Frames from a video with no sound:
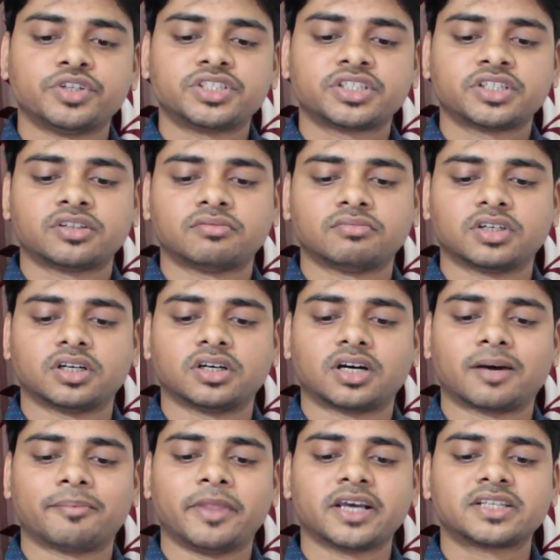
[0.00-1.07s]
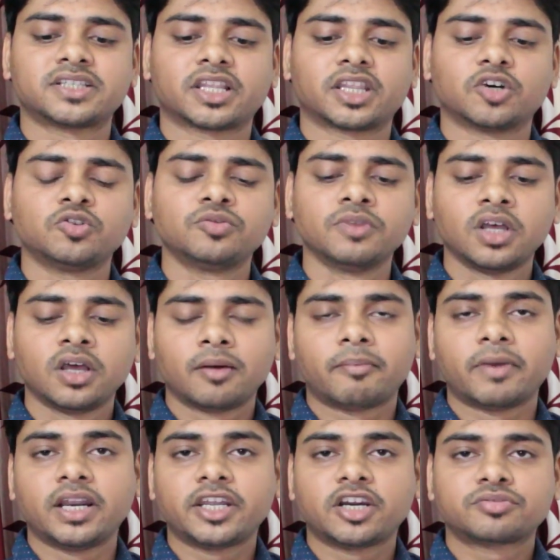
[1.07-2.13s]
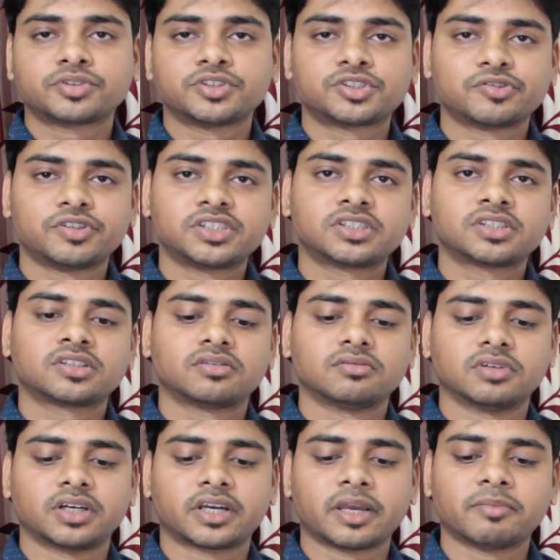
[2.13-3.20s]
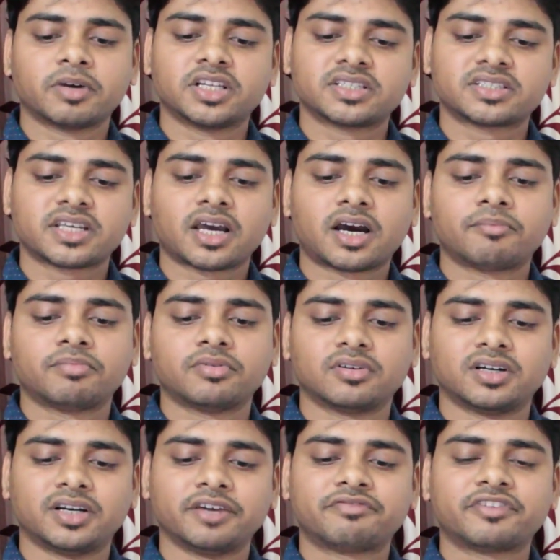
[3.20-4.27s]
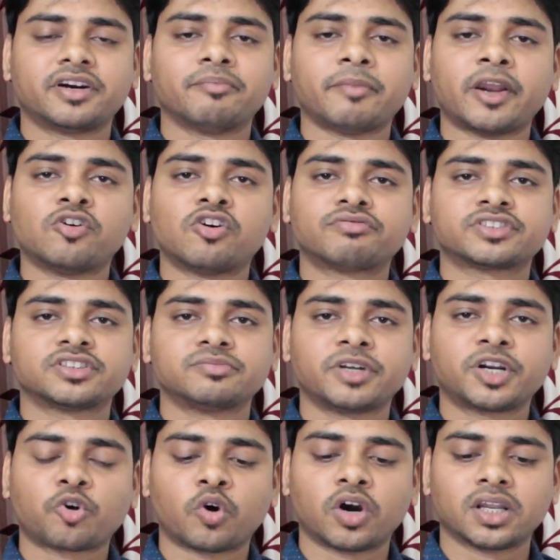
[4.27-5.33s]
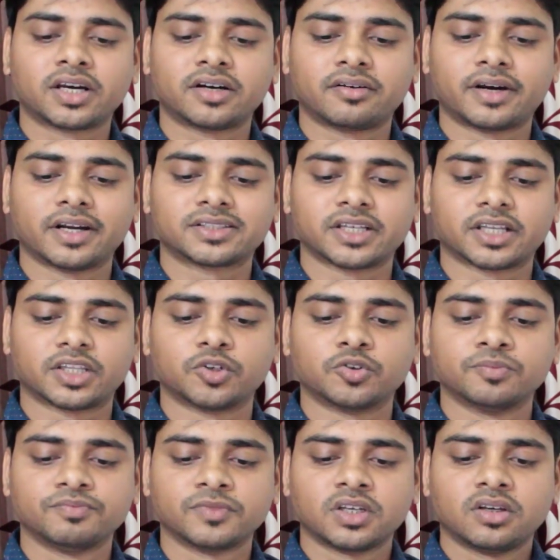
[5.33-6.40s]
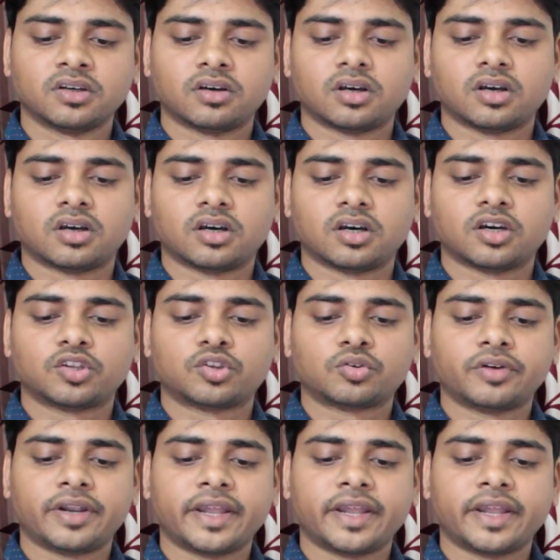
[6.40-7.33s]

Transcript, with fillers: स्विच आप देख सकते हो मल्टी ऑप्शन स्विच के मदद से आप डिफरेंट मेन्यू ऑप्शन में टॉगल कर सकते हो आ, तो